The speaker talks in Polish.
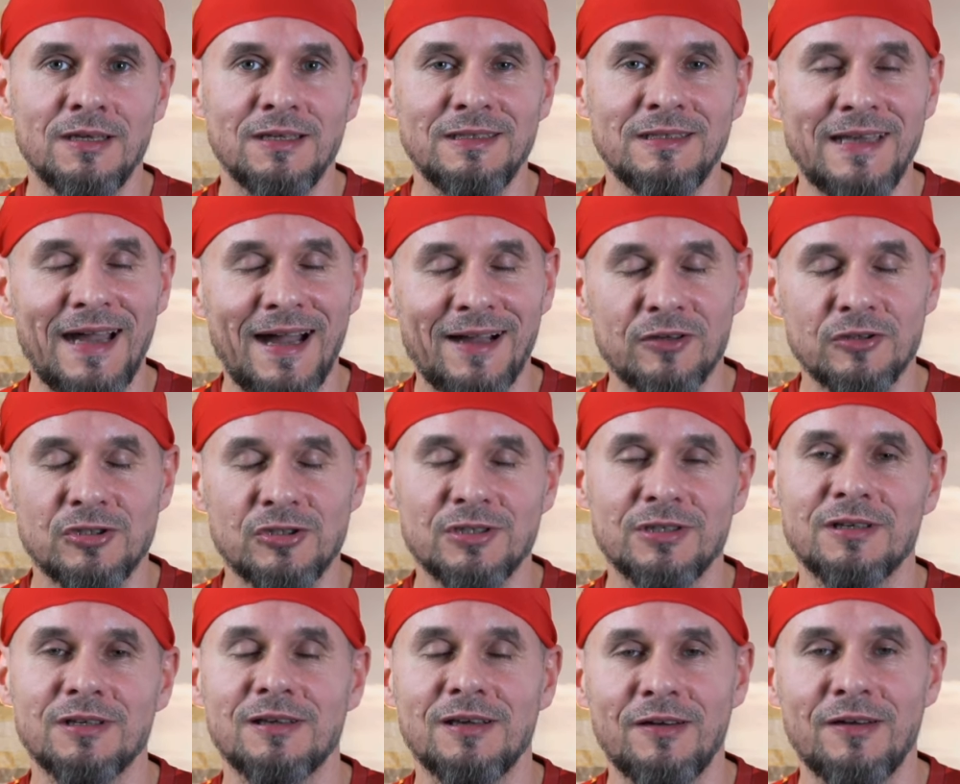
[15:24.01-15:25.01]
jakość
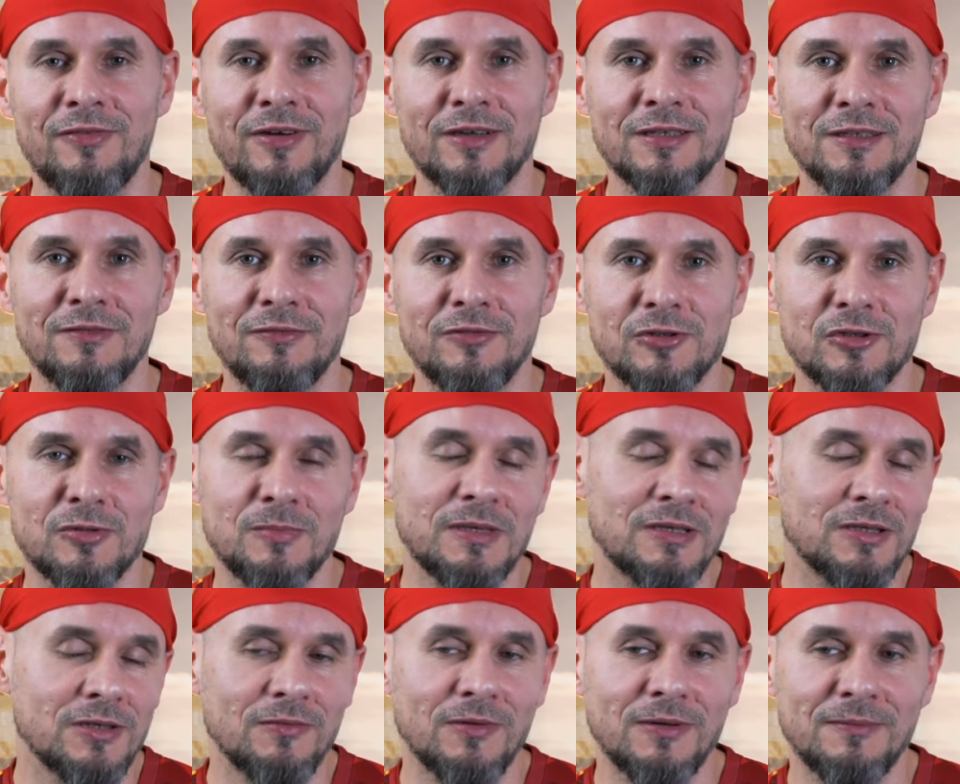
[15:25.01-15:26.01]
gry, efektywność
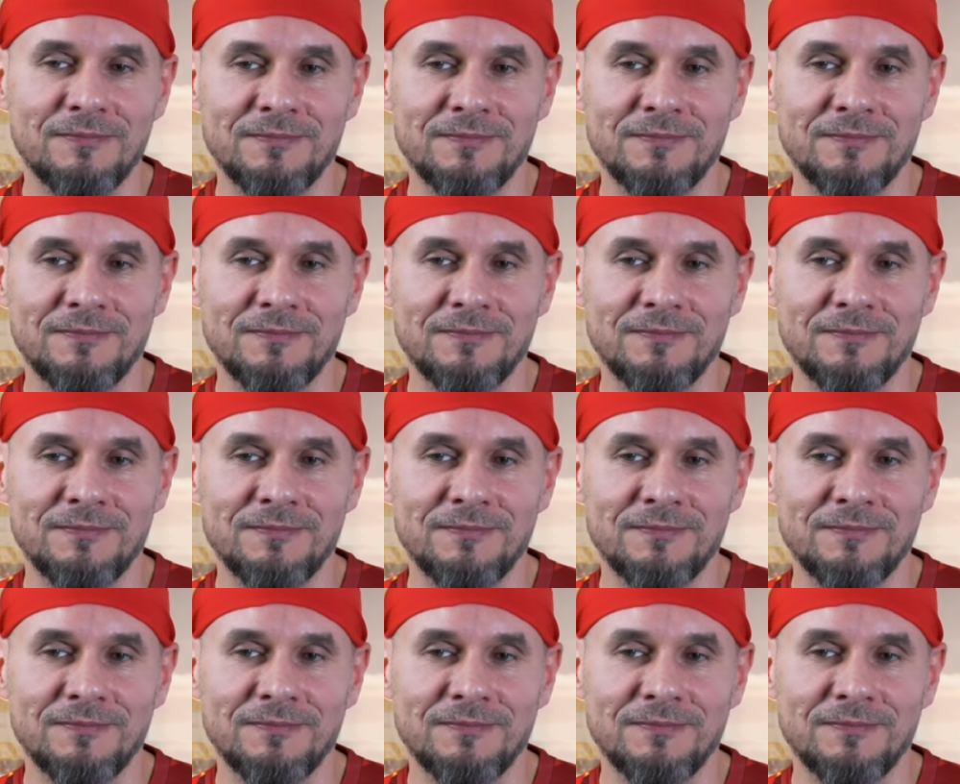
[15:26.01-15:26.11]
meczową.